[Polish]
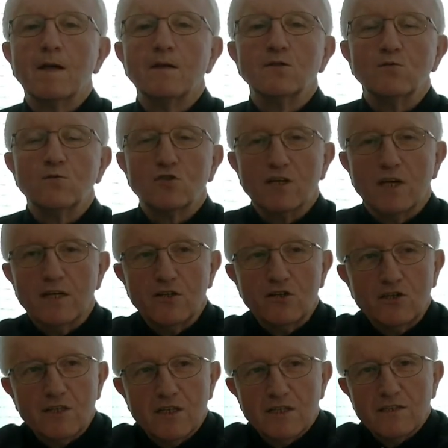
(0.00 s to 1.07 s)

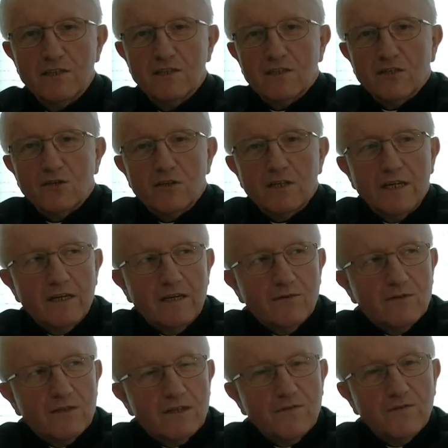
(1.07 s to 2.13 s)
Słyszeliście historię
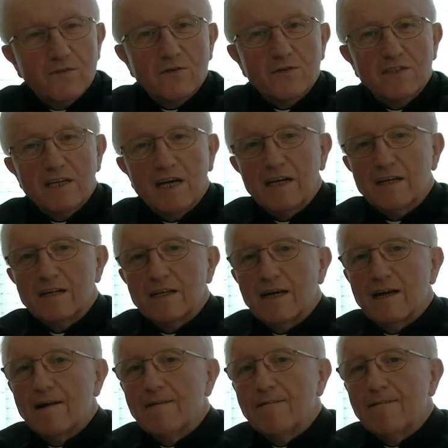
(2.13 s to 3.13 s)
André Frosarda,